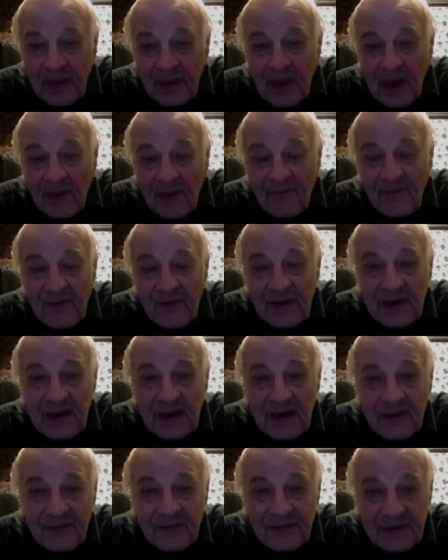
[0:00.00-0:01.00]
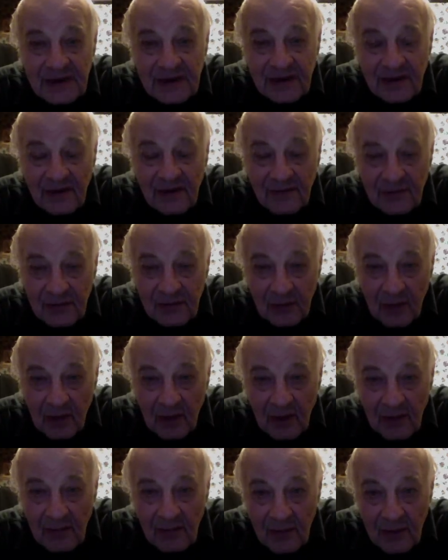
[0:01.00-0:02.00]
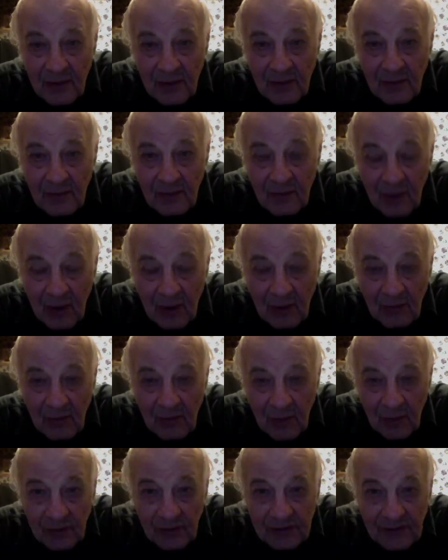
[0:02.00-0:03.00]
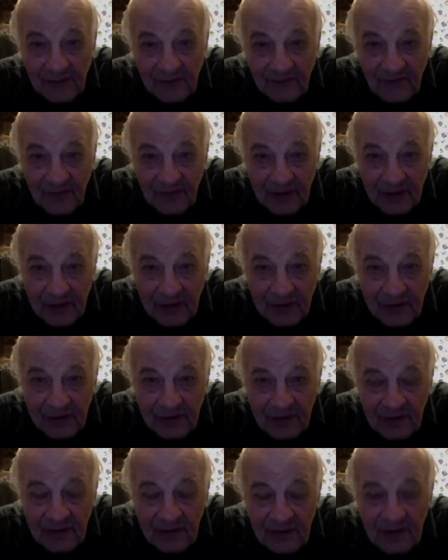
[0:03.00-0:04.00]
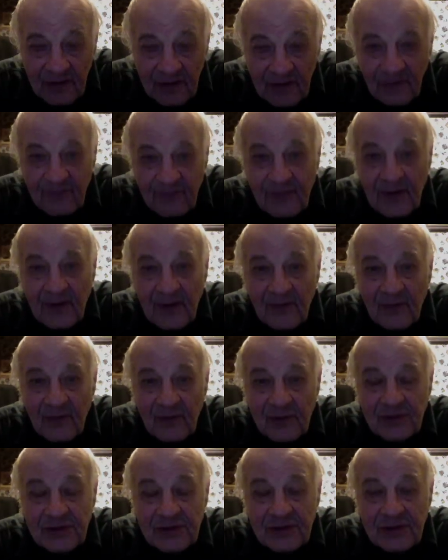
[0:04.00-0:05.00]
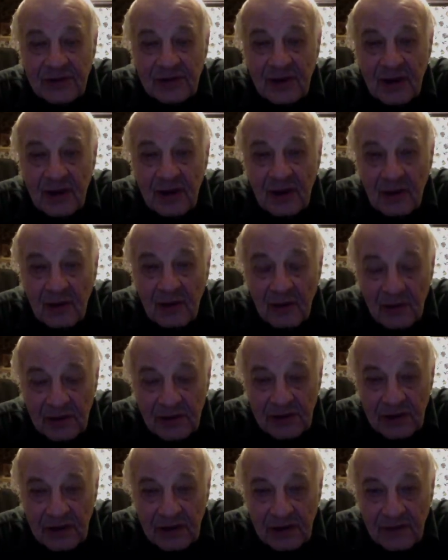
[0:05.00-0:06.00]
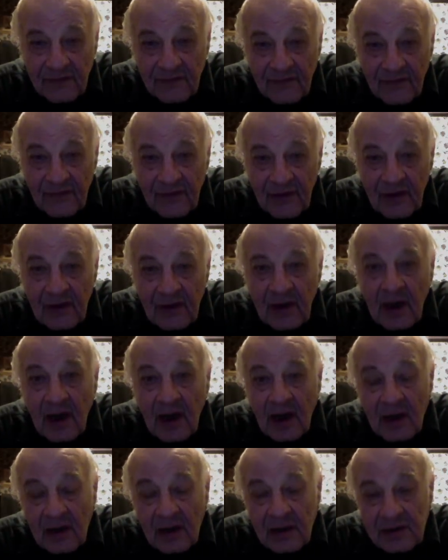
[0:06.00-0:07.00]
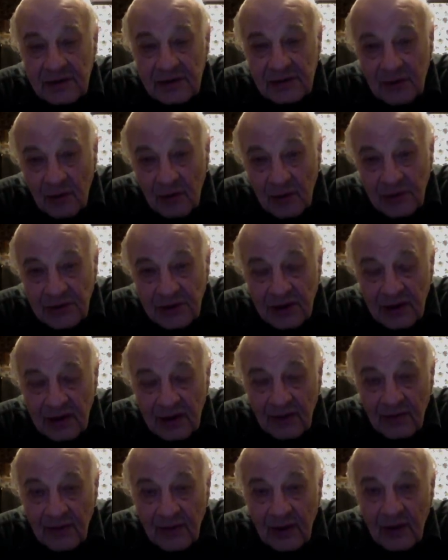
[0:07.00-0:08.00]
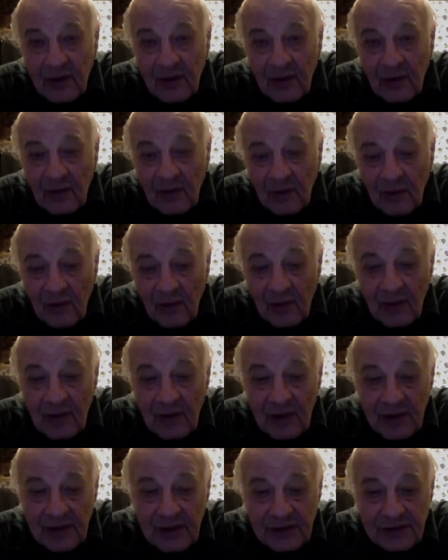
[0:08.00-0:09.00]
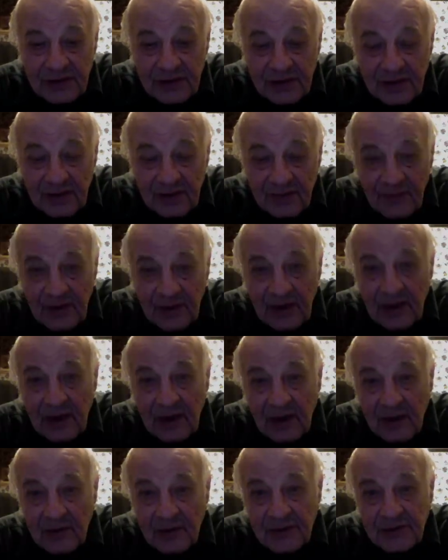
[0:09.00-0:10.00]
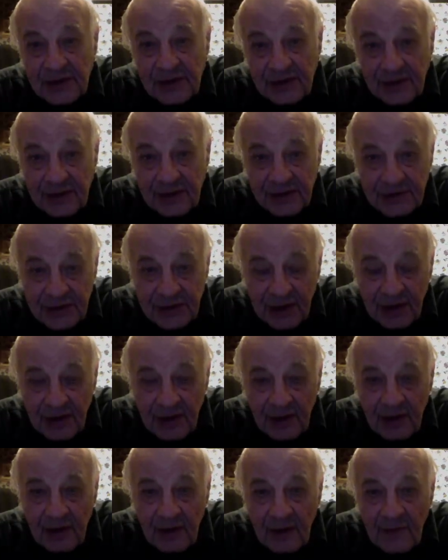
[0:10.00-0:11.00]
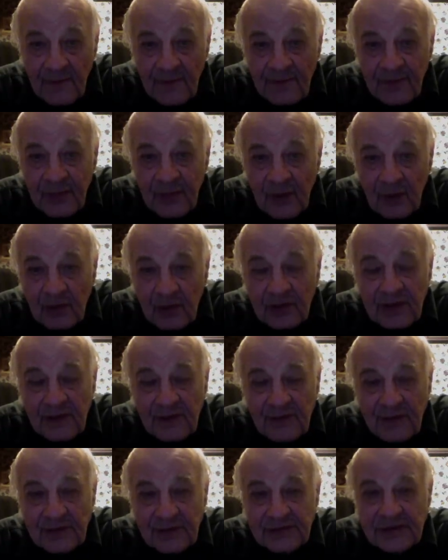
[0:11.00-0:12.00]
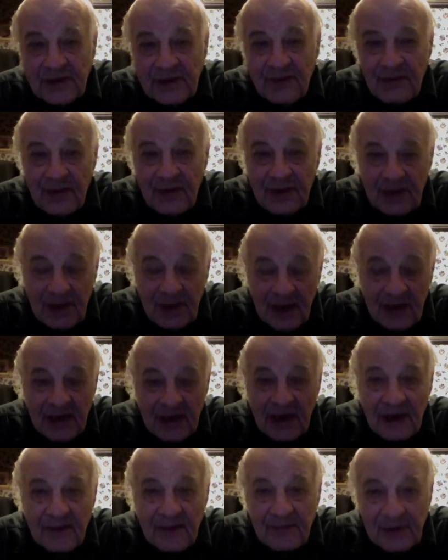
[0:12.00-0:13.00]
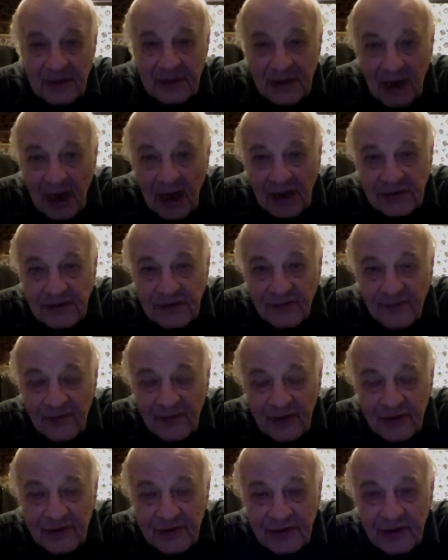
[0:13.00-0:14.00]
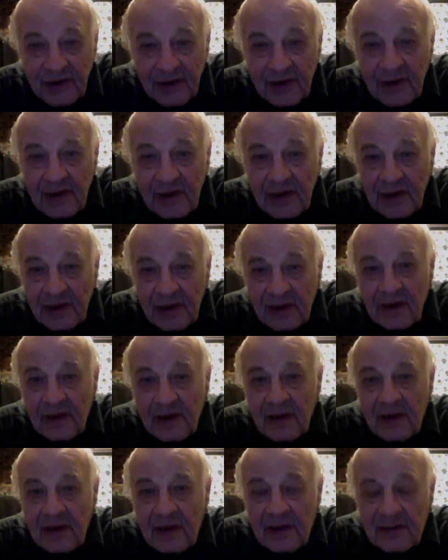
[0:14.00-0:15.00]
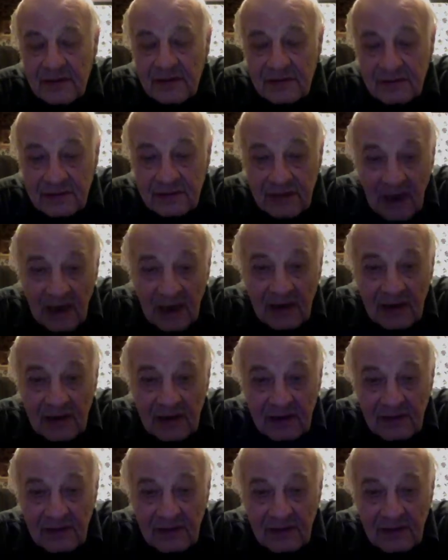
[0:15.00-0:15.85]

обвинили всех, кого только мог, мог, могут обвинить. И в первую очередь Ротшильдов. А с Ротшильдами у Ричарда были хорошие отношения. Он добился объединения капиталов их, и э, как